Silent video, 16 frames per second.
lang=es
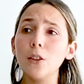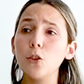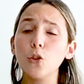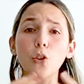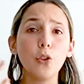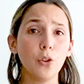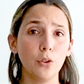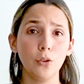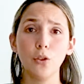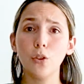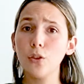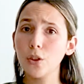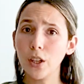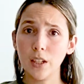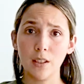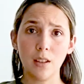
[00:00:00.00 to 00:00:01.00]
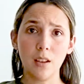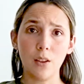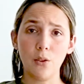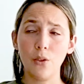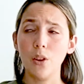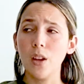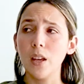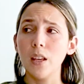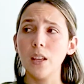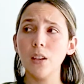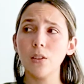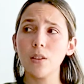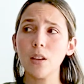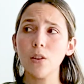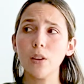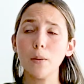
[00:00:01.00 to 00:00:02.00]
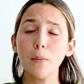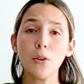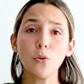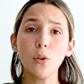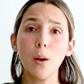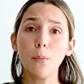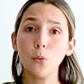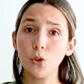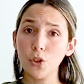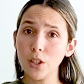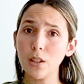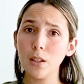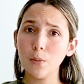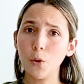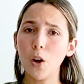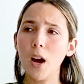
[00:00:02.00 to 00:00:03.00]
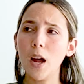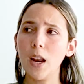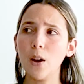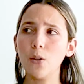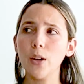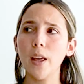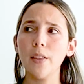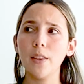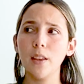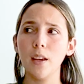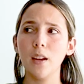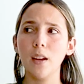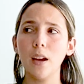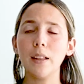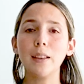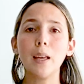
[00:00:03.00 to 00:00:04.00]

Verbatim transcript: todo, todo organizado. Y esto es algo que me ayuda muchísimo a la hora de